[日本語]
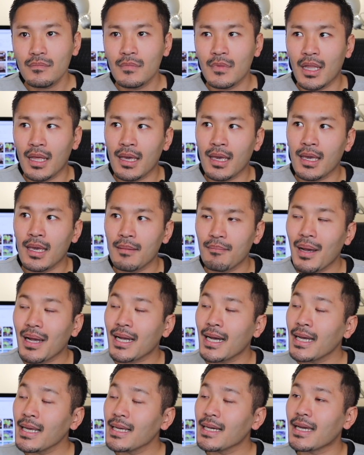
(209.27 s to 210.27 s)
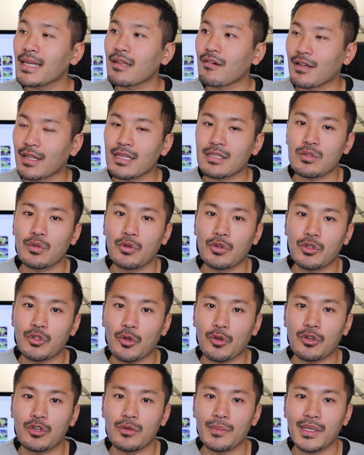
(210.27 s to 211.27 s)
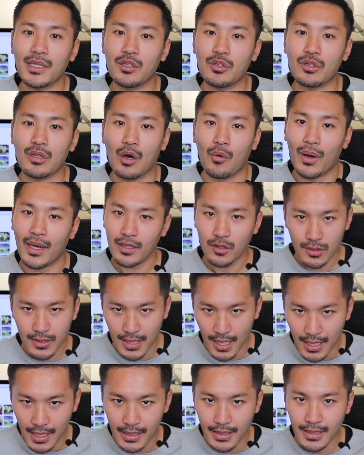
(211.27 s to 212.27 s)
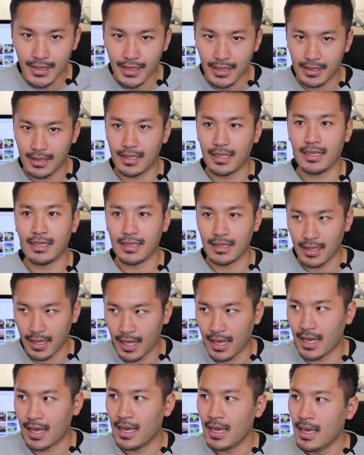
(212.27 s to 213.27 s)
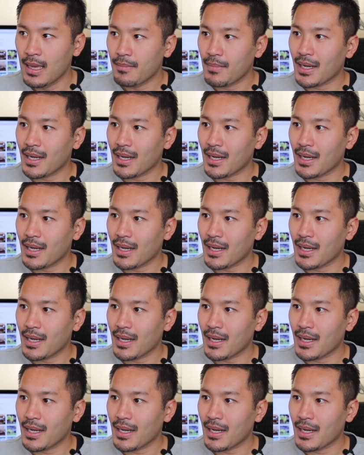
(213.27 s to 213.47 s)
で、まあ、海外ではね、そういう取り組みっていうのは割と盛んになってきて、